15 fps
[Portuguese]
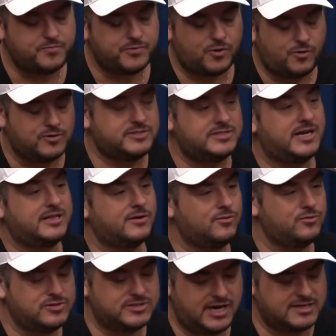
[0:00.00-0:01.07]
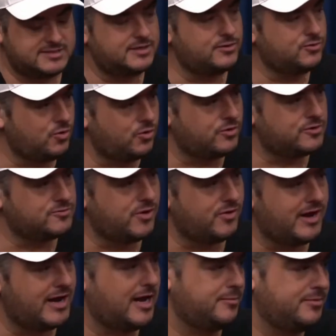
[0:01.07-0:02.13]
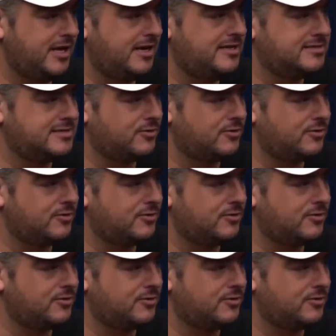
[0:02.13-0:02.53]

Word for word: Conserta com os caras sendo donos, porque o cara é capitalista.